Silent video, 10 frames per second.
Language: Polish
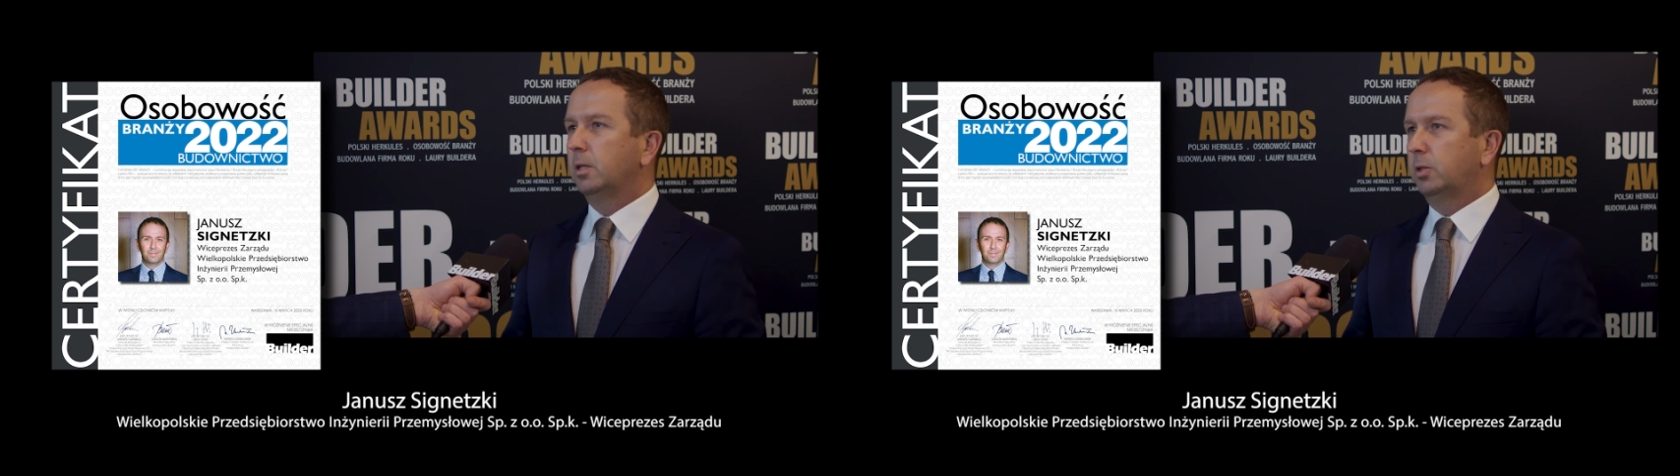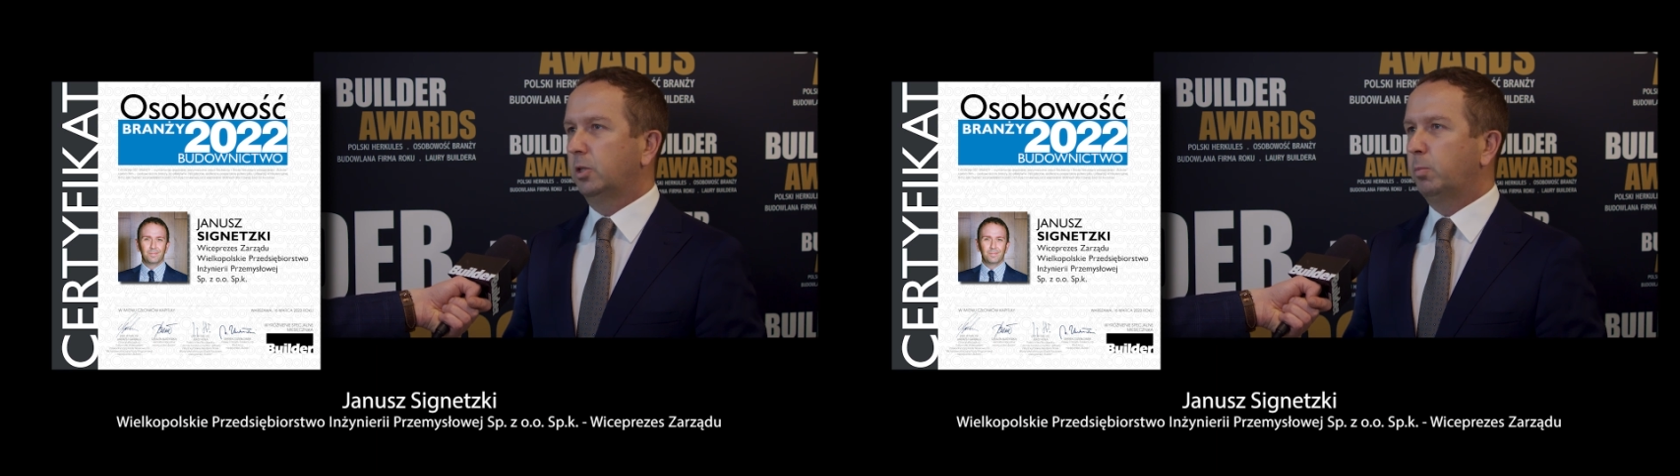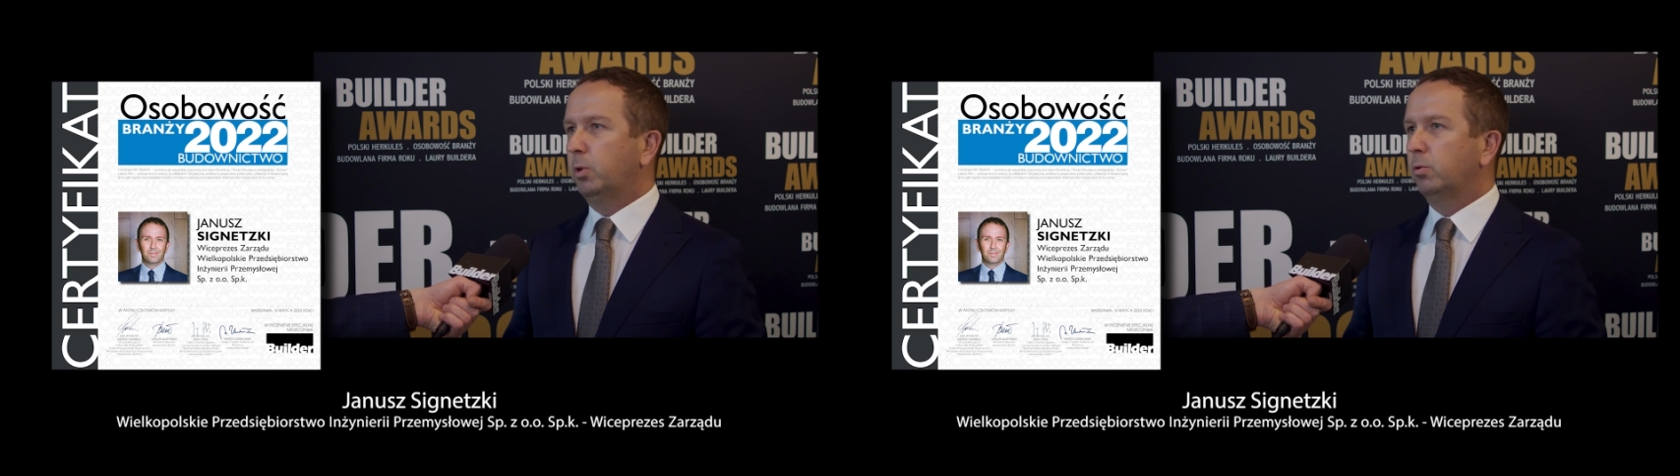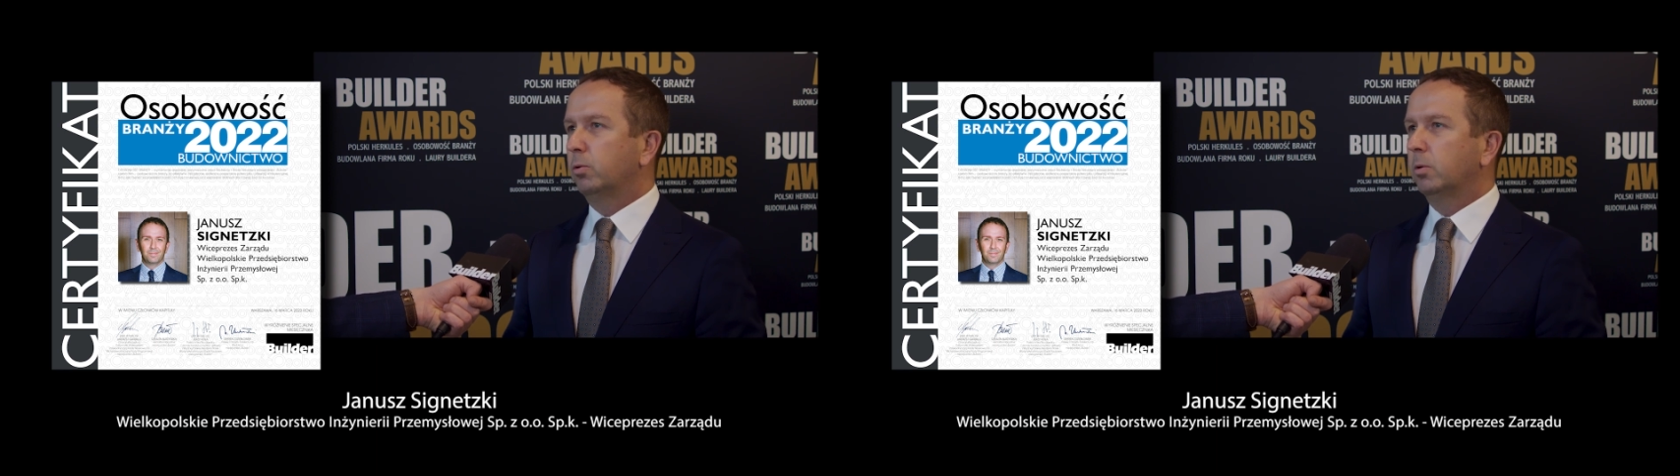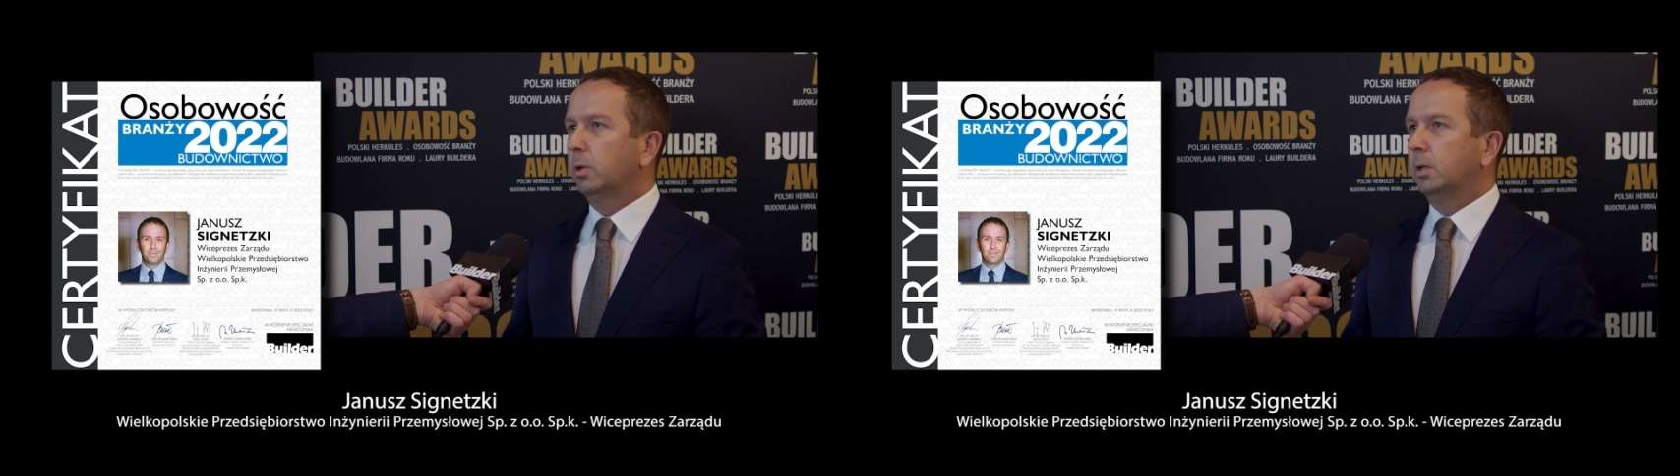
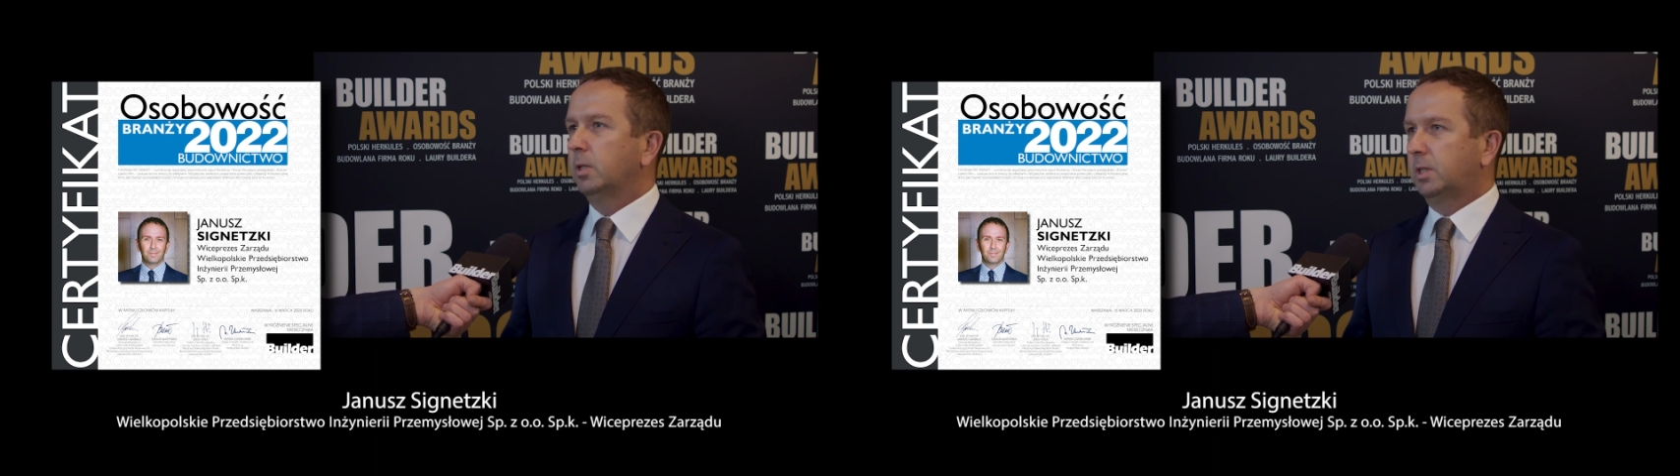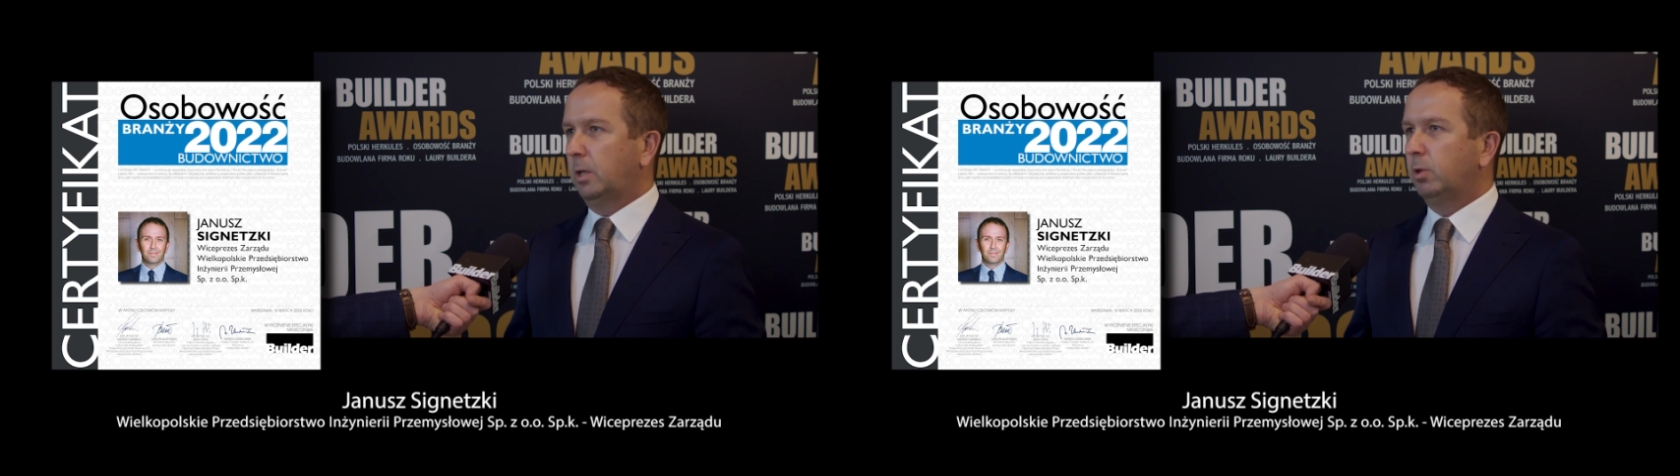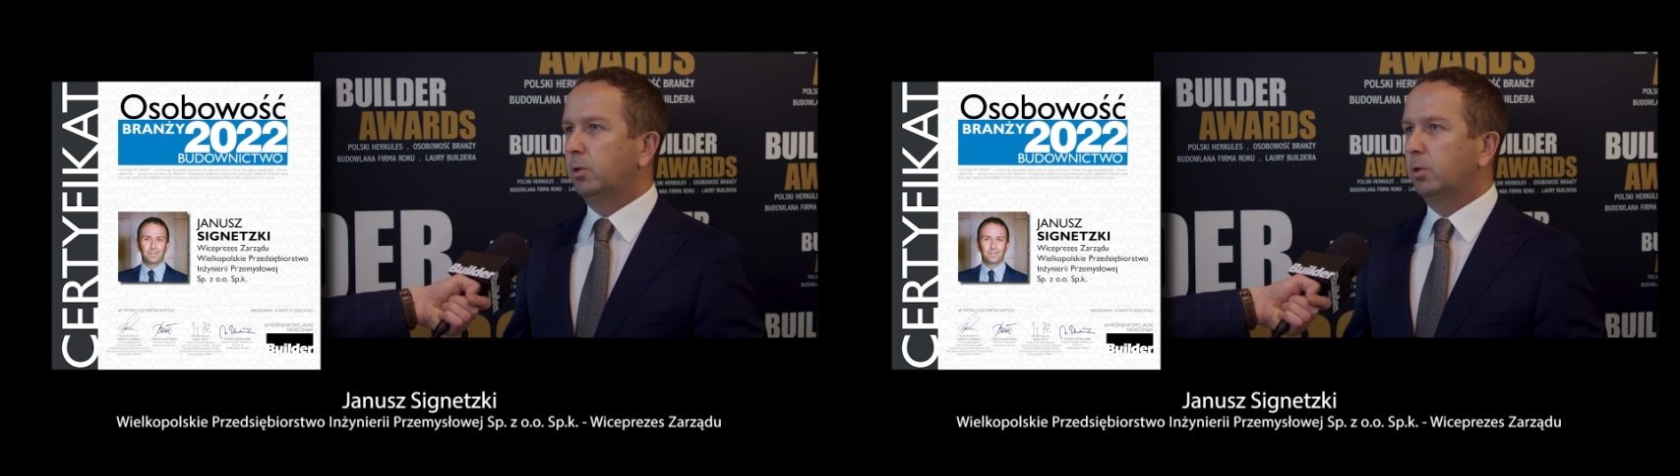zespołu całej